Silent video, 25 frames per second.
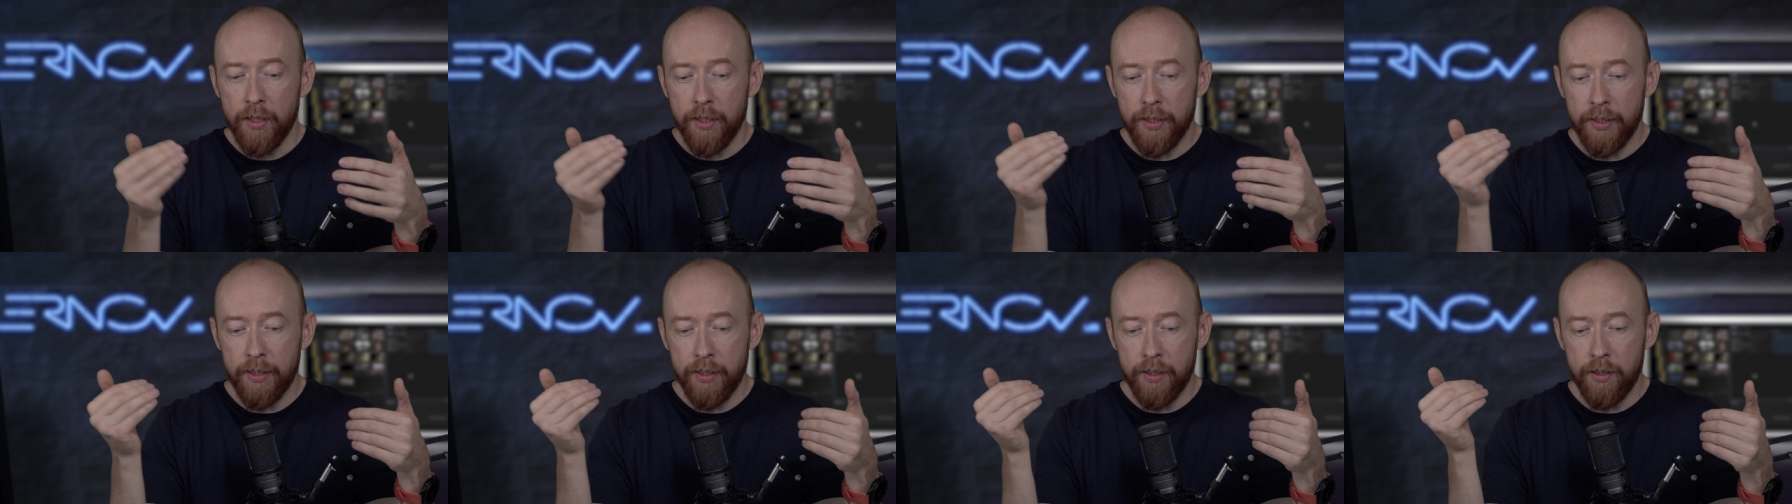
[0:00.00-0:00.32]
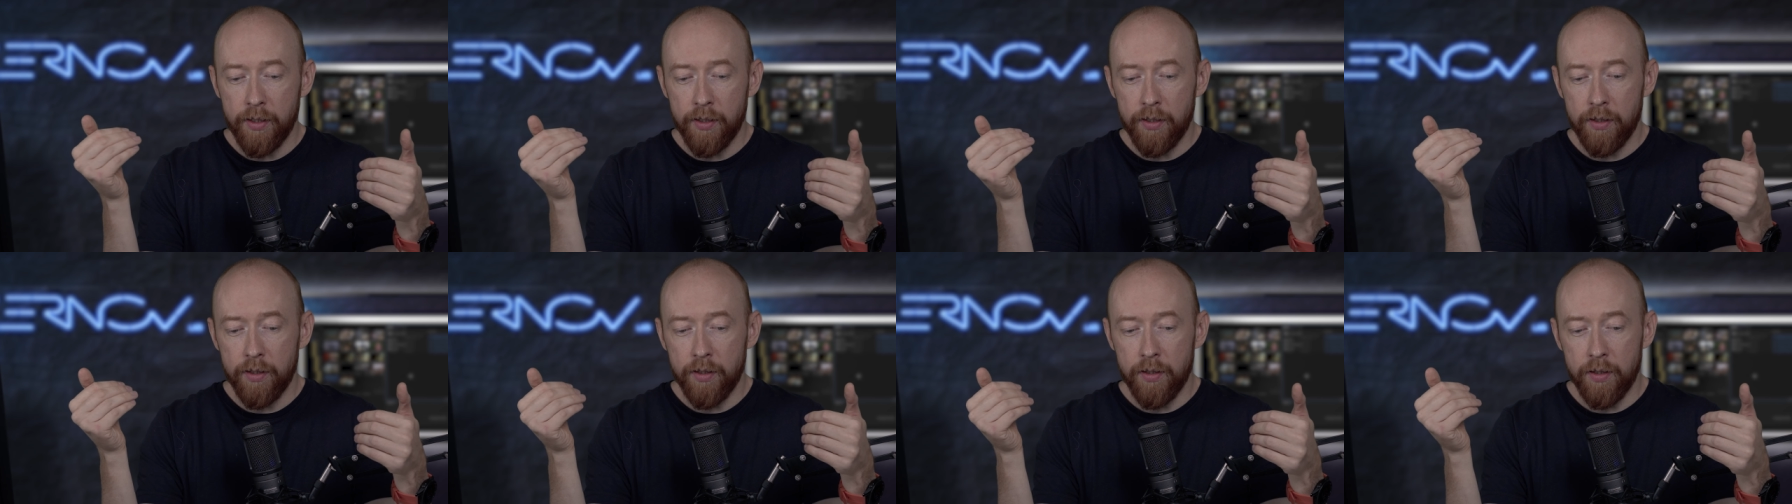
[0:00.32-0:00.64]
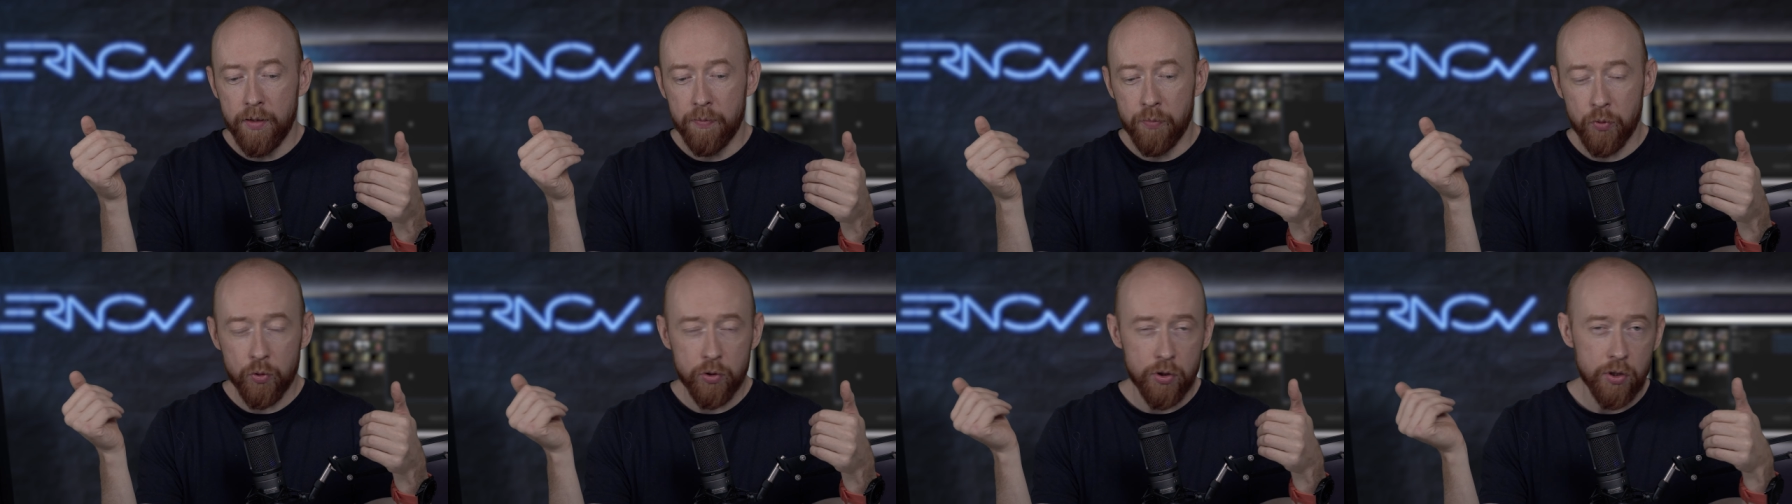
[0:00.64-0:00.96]

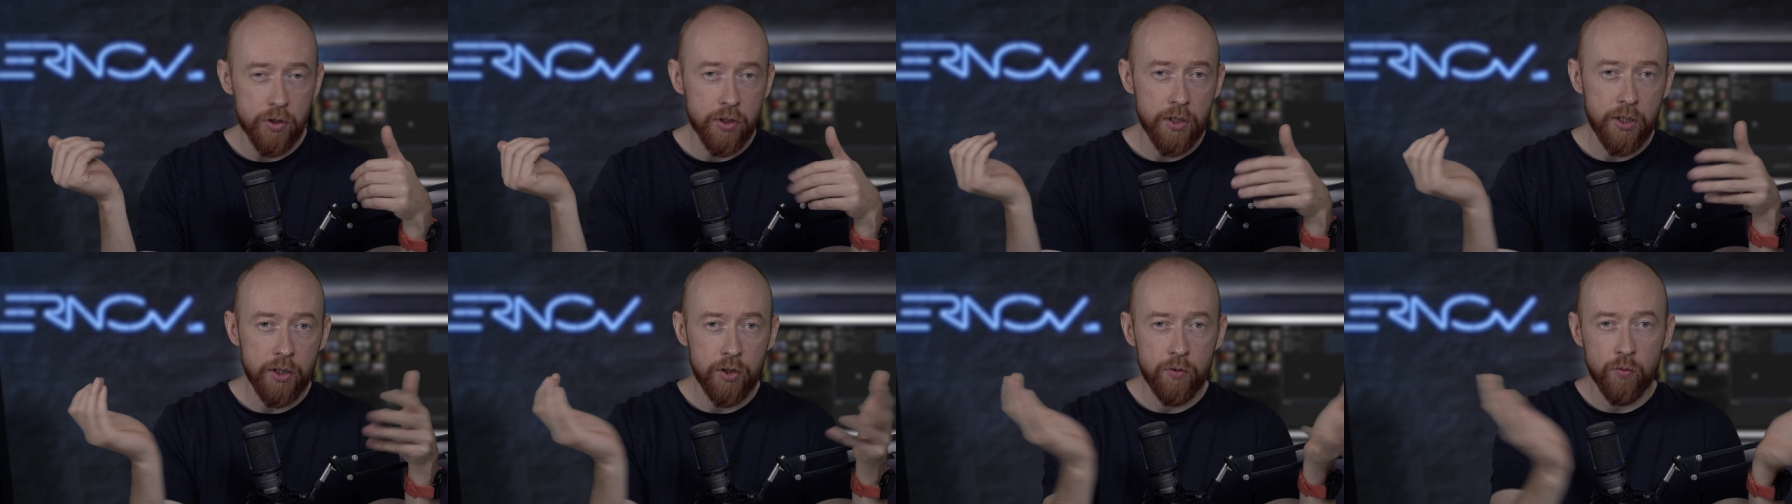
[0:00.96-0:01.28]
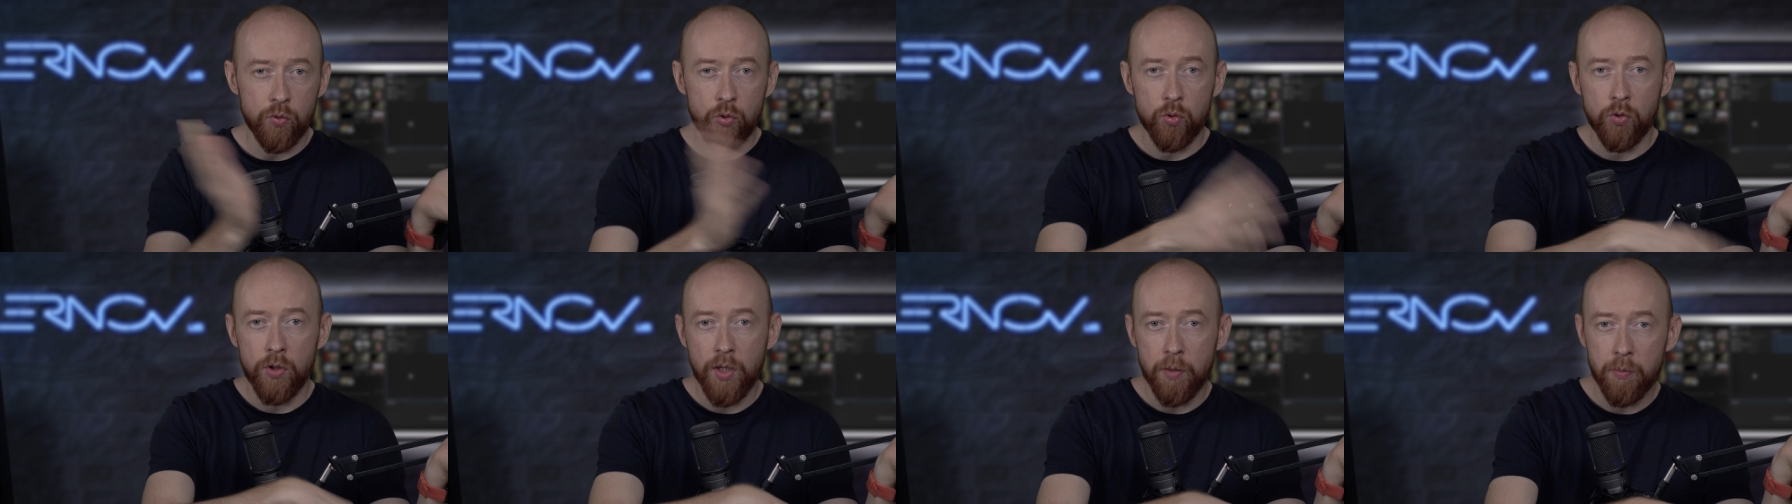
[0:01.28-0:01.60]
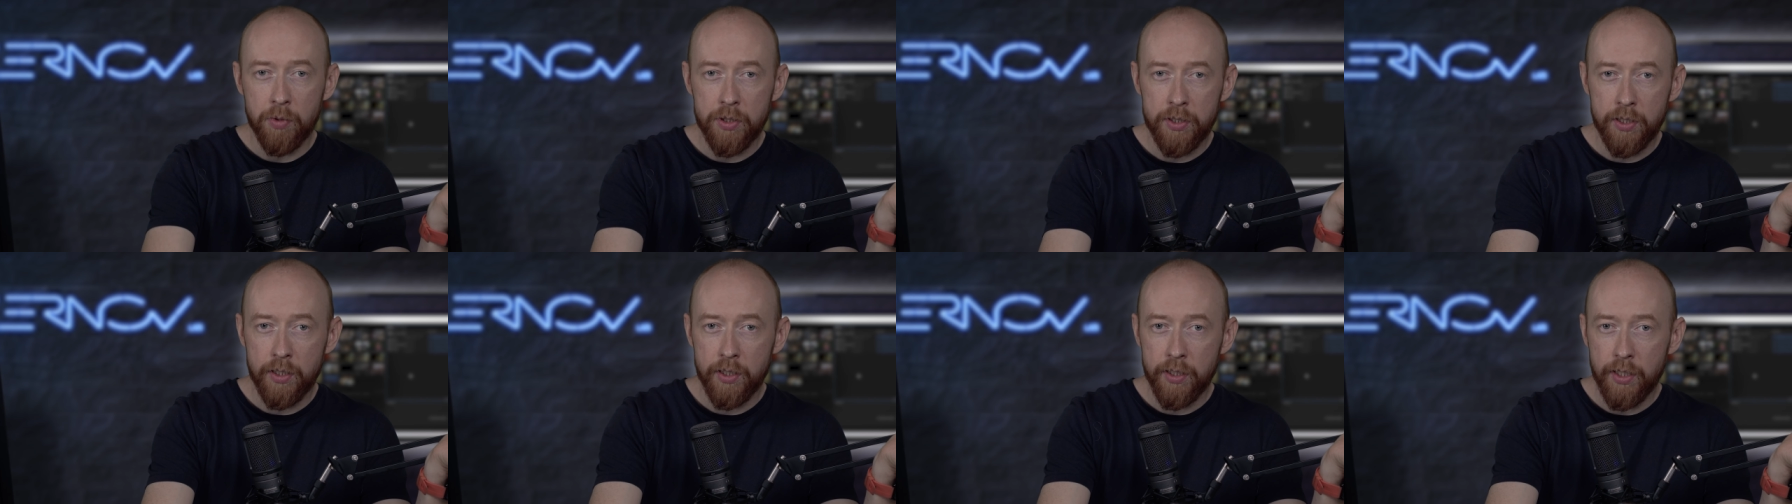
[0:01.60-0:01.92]
и просто скидывают туда
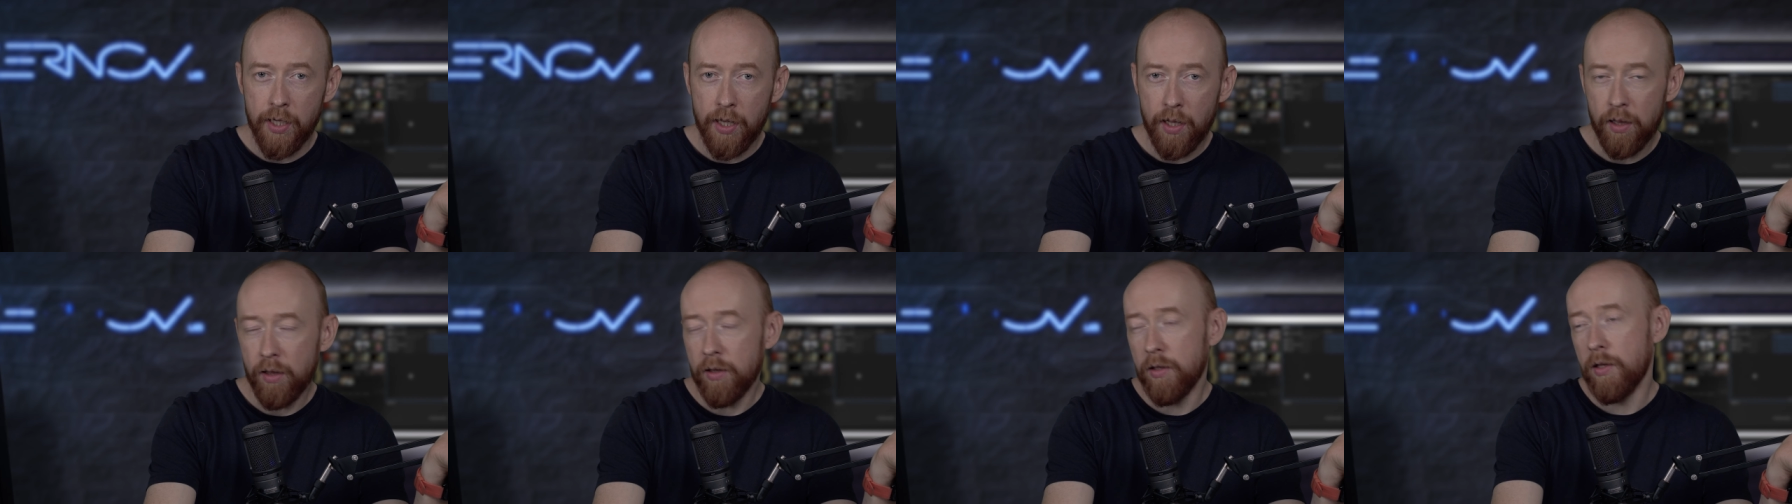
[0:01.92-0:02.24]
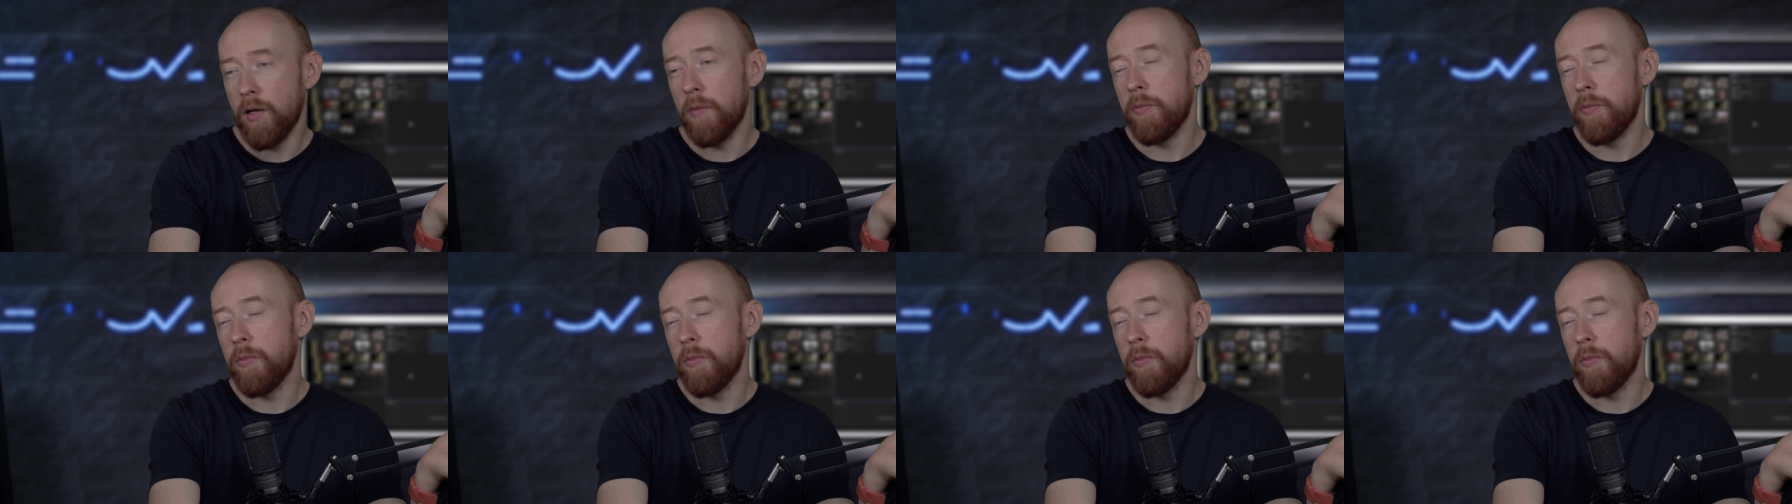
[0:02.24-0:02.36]
материал,